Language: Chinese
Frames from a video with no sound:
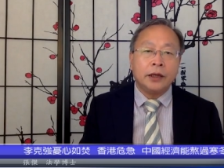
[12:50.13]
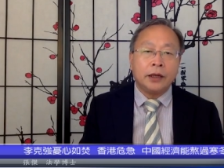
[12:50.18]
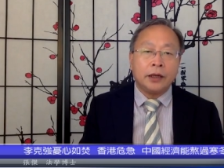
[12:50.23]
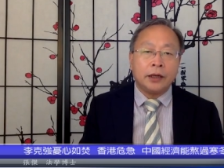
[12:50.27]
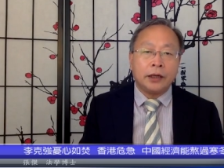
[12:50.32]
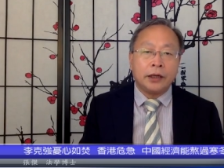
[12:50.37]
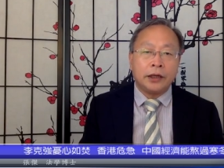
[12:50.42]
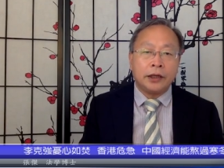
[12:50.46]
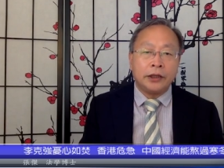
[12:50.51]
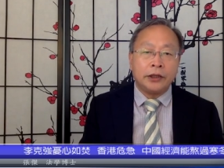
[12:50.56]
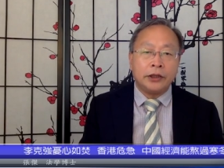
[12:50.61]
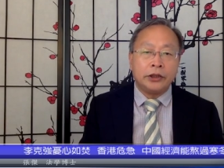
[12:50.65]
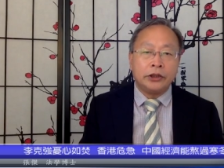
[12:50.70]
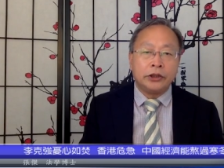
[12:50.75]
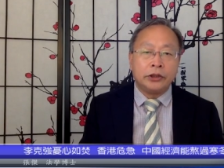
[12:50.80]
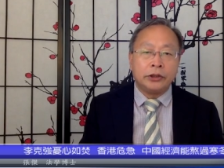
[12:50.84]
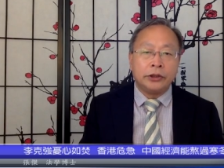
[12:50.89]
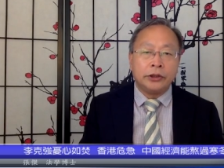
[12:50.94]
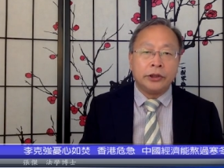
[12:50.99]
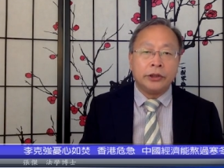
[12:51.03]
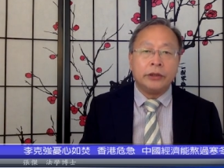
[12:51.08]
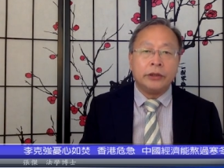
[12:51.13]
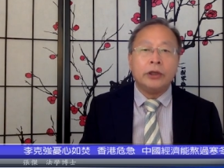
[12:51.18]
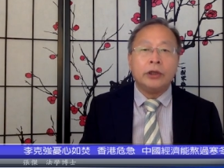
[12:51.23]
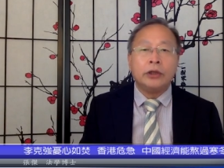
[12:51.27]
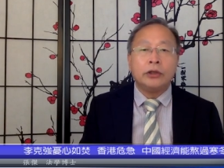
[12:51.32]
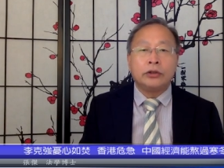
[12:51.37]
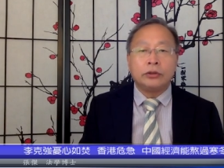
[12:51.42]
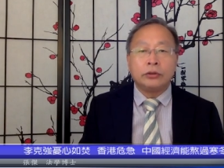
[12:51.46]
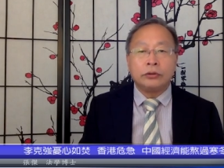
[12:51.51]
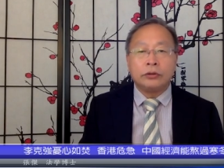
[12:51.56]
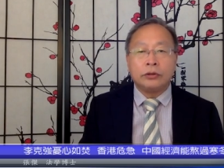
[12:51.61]
二零一九年，
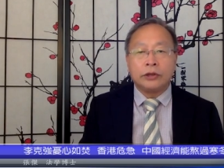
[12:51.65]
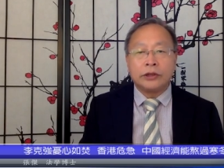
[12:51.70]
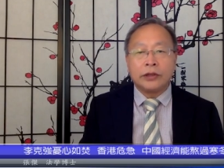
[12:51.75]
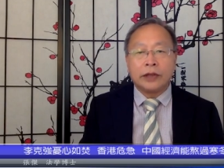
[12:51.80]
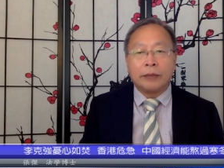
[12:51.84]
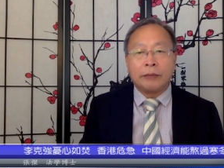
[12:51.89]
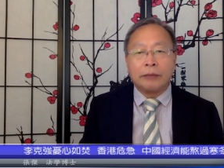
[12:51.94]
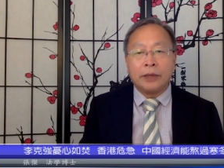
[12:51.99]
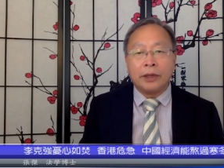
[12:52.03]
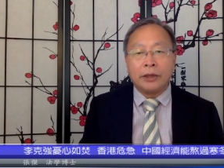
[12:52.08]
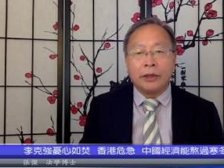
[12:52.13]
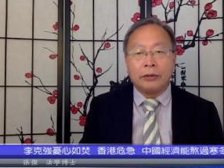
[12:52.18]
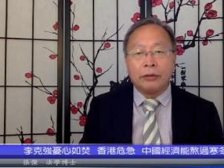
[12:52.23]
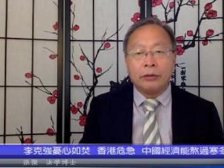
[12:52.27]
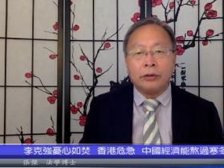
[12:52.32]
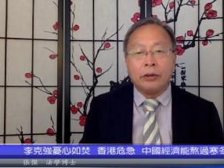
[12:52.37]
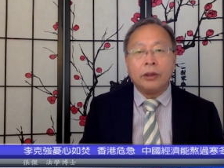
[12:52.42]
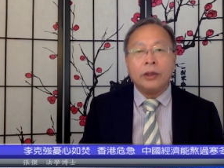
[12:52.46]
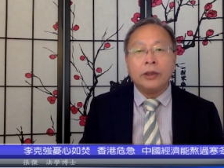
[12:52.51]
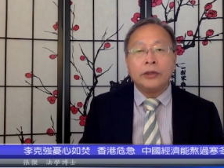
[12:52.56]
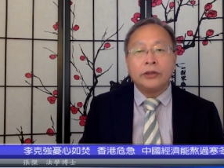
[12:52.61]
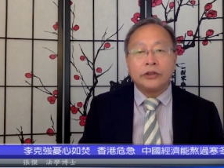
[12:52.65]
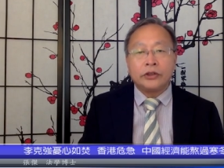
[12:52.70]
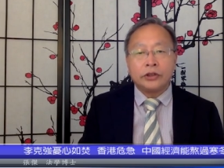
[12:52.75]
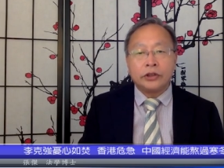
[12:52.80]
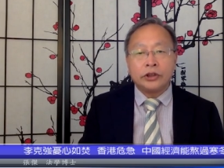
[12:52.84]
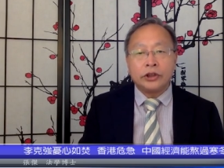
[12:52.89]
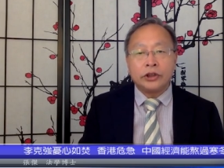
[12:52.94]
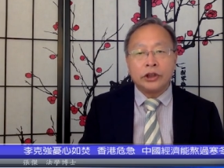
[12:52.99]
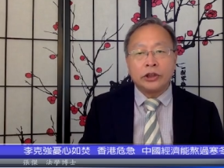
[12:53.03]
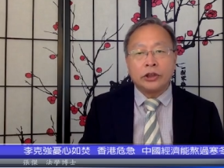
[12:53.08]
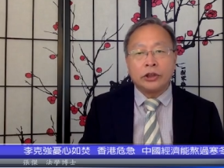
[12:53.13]
中国在美国直
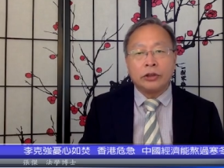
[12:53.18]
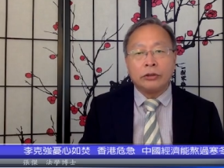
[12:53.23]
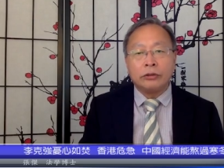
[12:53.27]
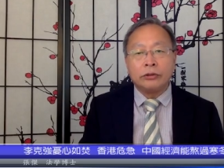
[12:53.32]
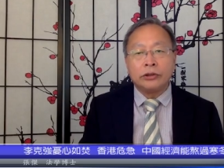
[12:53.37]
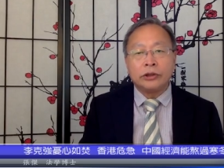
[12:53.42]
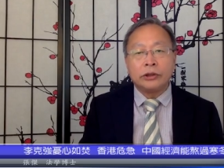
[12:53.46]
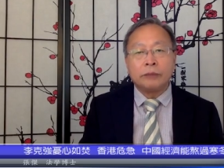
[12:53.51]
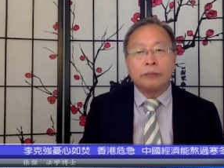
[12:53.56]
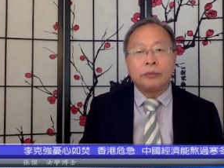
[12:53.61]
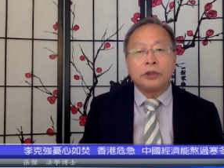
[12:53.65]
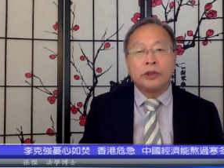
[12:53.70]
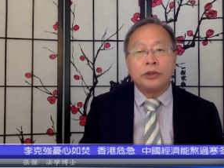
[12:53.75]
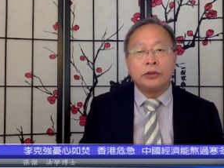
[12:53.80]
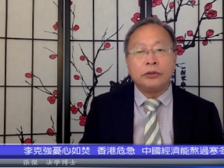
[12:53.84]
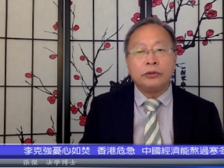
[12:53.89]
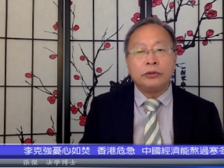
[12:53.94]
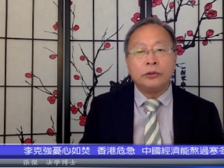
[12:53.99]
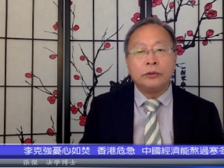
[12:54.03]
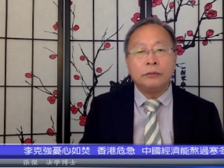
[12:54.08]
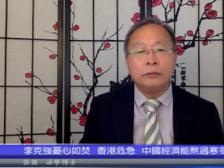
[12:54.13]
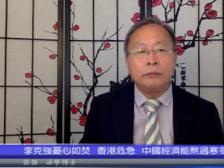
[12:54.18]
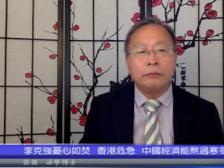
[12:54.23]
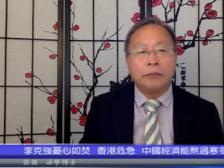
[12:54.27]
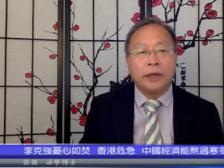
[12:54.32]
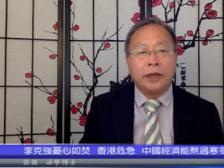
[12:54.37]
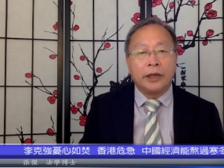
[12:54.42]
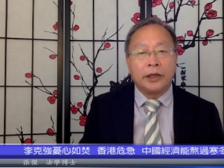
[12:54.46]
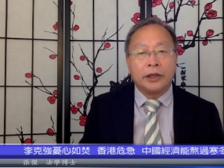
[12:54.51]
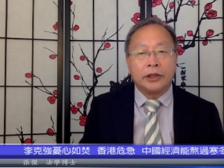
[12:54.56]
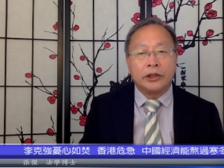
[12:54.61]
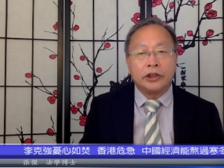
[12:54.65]
接投资平均
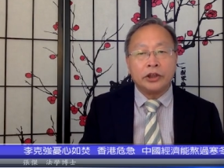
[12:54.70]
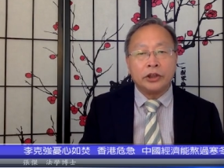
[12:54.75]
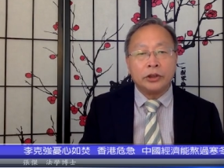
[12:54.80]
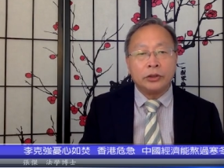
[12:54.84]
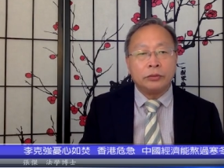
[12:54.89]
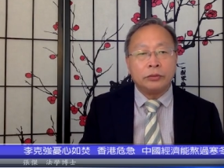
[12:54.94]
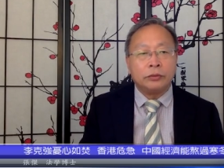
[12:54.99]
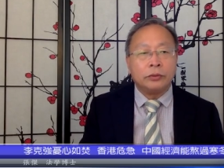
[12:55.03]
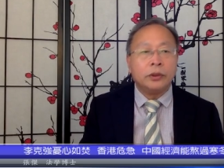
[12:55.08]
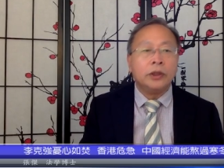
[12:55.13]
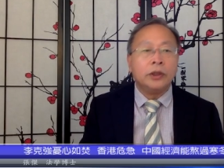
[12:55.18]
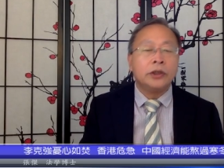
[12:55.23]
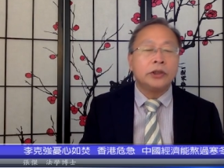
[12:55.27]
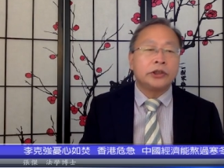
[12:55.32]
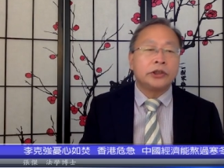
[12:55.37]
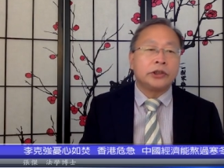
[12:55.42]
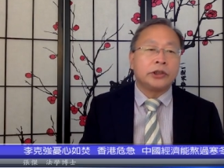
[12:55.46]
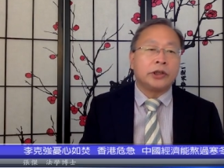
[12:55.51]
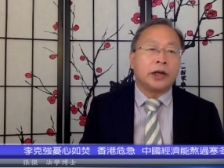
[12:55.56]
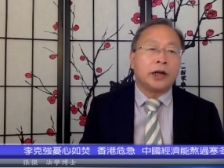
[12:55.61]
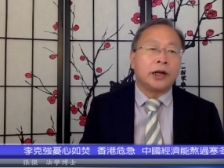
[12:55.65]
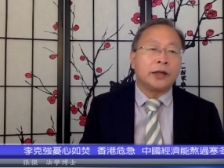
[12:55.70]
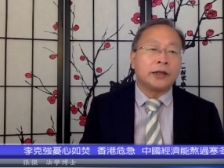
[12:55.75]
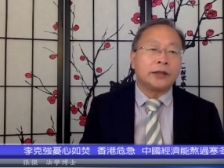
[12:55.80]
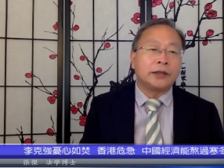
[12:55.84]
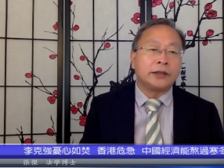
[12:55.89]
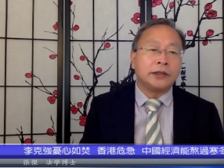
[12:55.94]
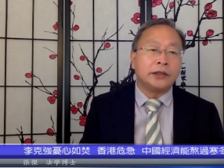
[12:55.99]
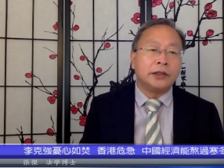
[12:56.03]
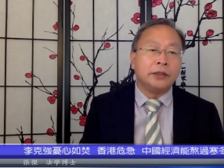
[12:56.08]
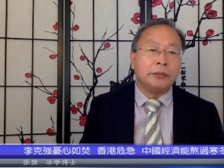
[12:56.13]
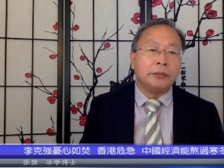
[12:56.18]
每个季度是二
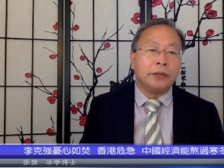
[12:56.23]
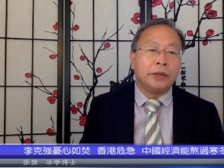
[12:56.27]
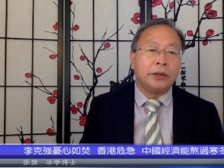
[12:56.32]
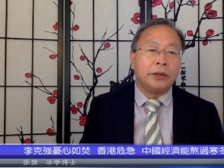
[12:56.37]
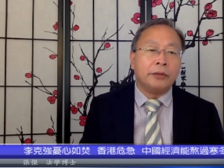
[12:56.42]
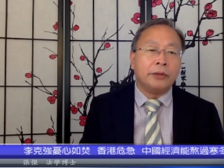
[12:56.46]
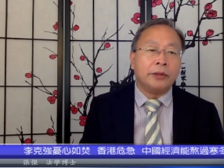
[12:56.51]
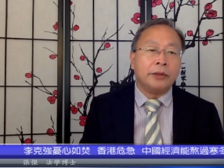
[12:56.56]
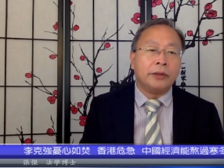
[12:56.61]
十亿美元，